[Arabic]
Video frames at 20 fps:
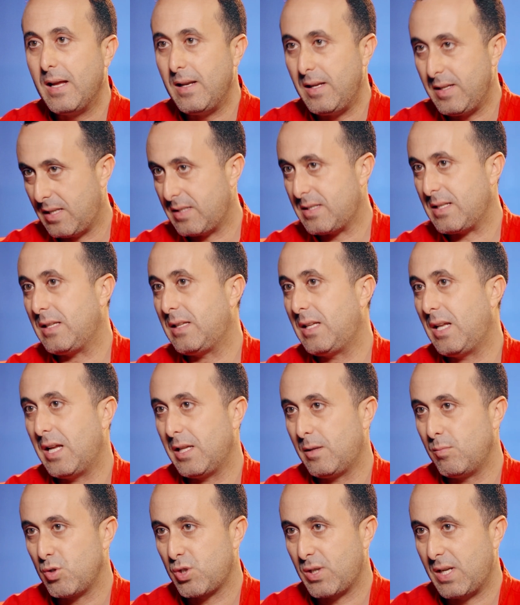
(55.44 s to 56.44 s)
اللي تتادي
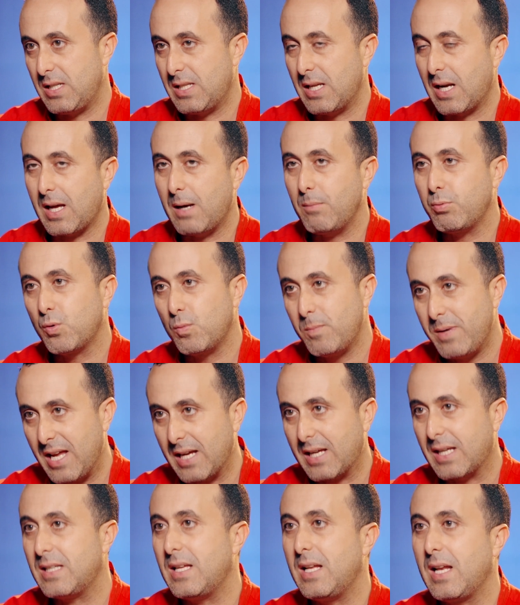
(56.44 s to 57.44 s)
لهذا المشكل ديال القبض
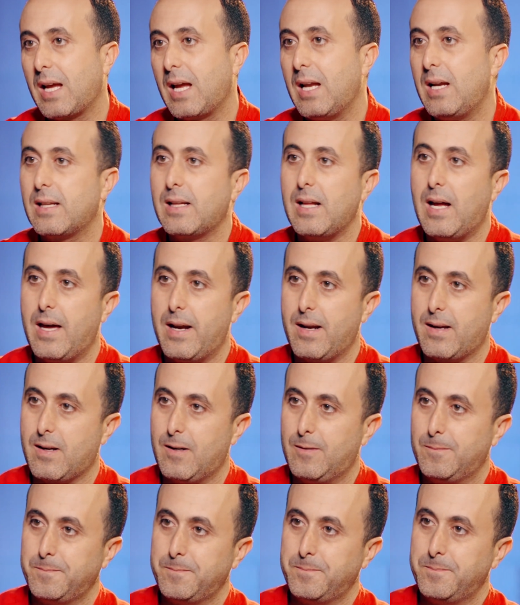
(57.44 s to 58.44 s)
ومنها كذلك قله
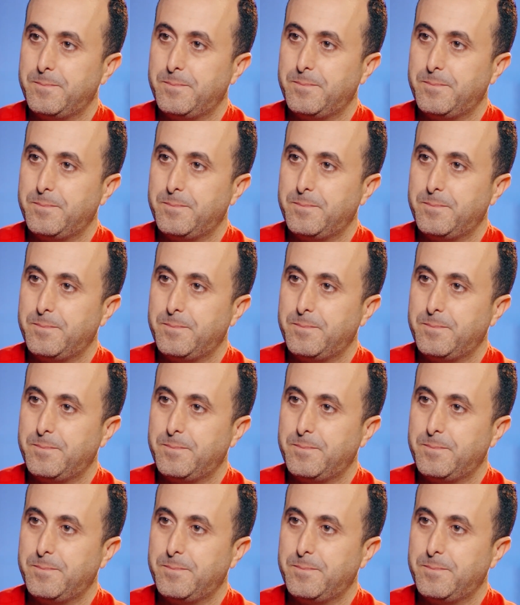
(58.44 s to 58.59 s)
الحركه